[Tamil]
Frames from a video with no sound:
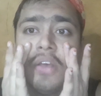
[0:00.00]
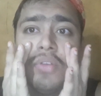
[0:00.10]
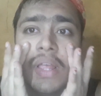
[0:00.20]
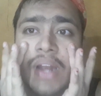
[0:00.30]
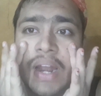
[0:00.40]

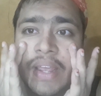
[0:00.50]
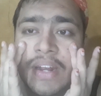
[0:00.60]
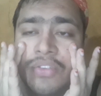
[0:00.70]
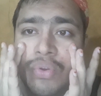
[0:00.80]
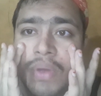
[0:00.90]
ஸோ அதனால் நான்
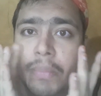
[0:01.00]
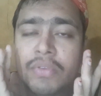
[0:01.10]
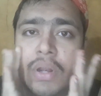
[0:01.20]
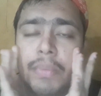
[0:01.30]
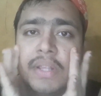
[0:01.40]
என்ன சொல்லுவேன்
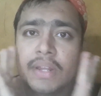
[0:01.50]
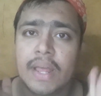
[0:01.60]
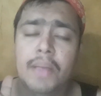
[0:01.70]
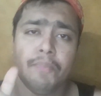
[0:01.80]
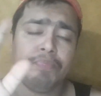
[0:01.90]
அப்படின்னு சொல்லி பார்த்தீங்கன்னா